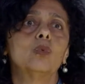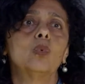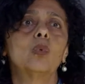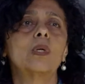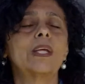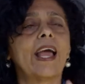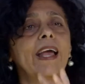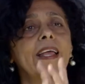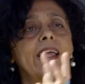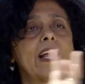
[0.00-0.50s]
O
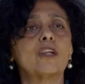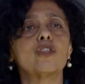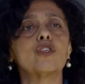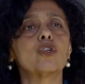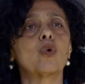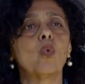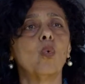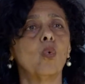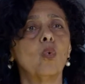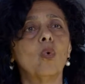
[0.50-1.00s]
que é que
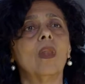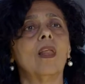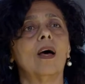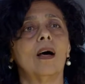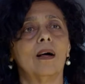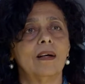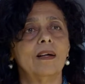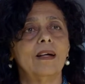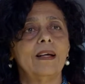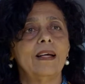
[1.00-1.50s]

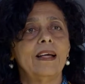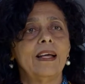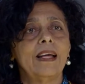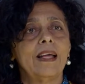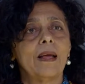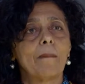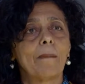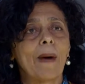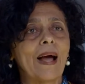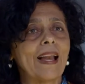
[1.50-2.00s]
articula?
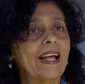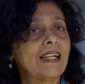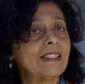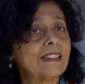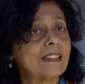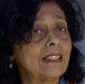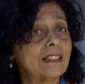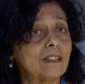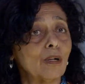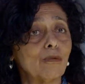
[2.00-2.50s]

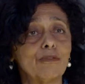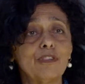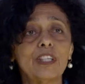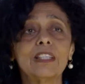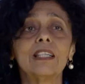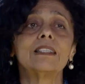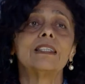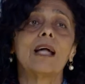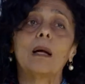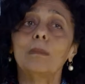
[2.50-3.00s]
Parece que são
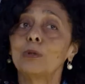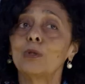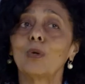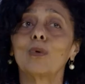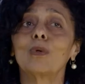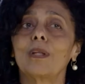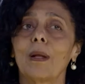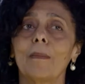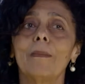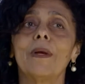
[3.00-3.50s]
vidas
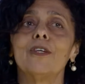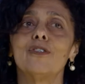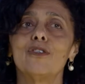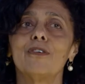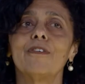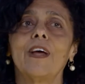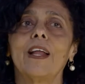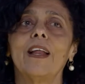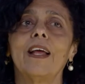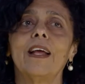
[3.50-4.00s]
absolutamente
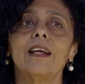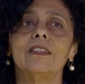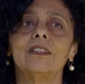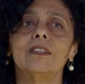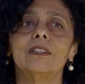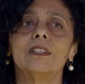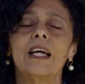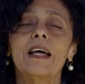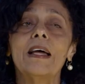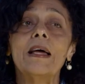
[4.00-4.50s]

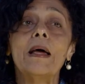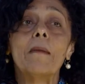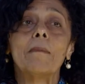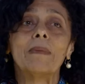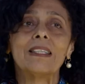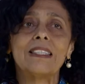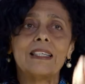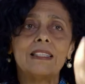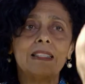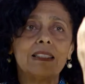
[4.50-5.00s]
diferentes,
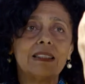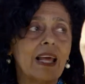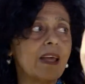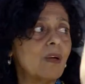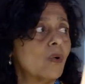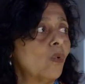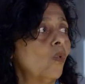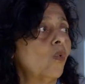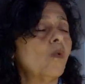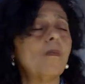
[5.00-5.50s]
mas eles
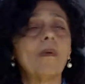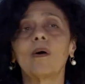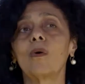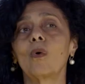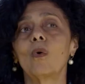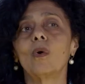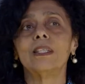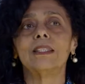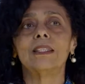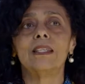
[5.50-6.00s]
têm uma
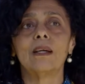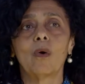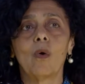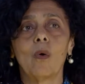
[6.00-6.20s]
coisa em